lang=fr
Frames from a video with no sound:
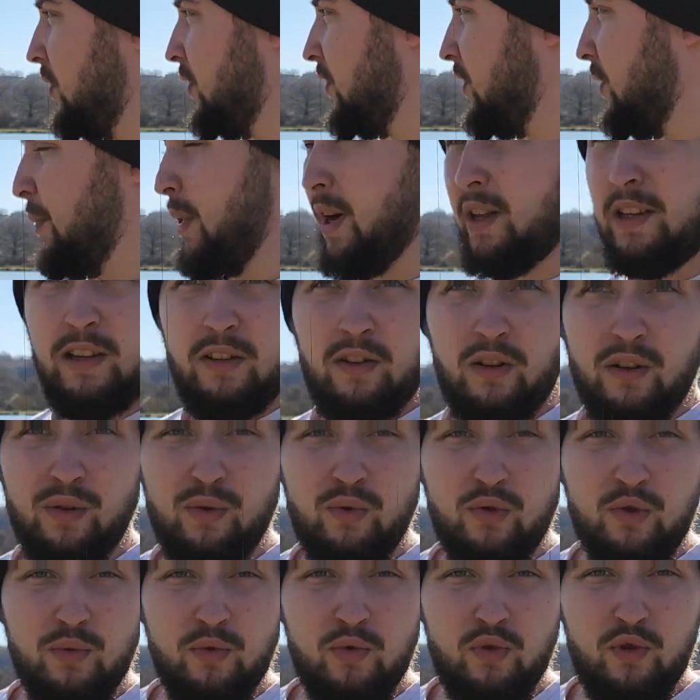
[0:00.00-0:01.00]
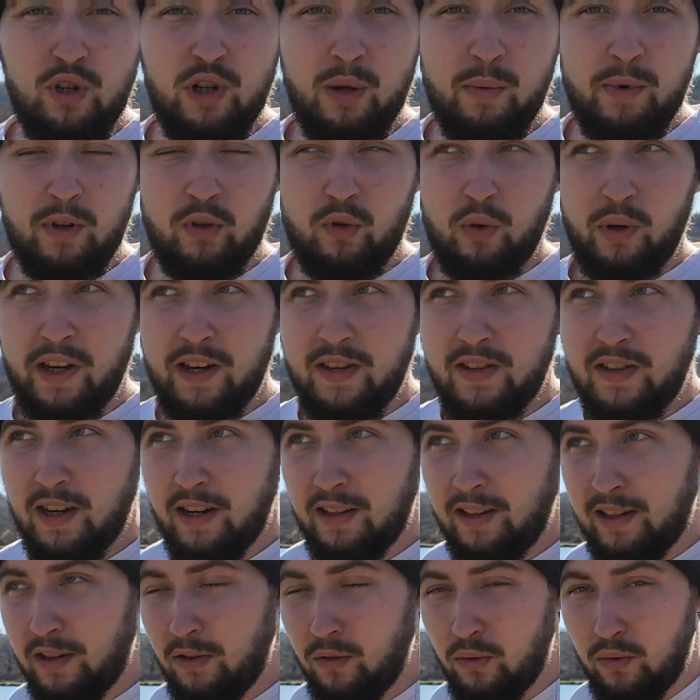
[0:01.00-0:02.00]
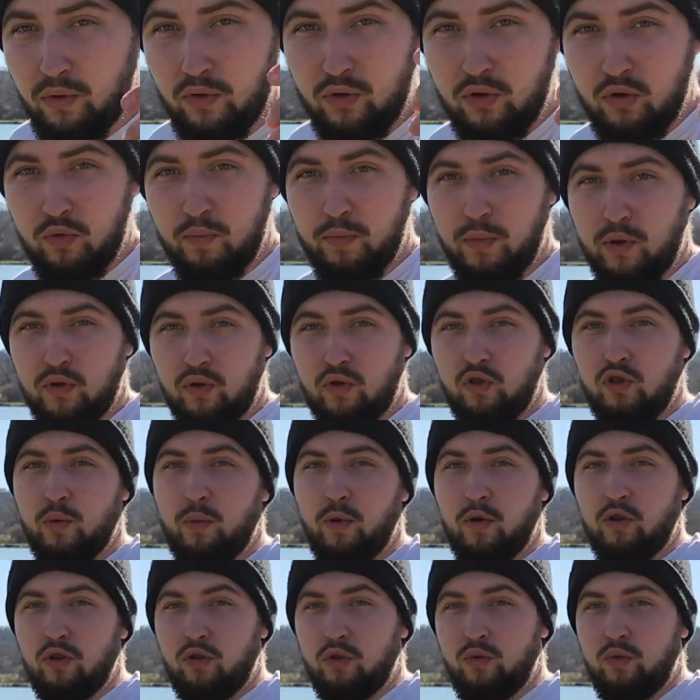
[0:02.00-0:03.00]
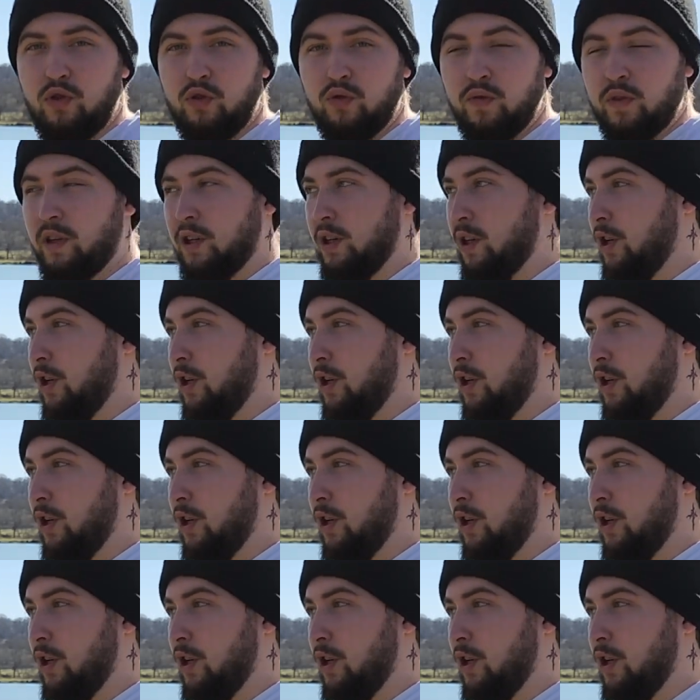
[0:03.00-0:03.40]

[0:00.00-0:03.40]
C'est pas un étang où je me suis jamais trop cassé la tête, donc je pense que c'est pas aujourd'hui que je vais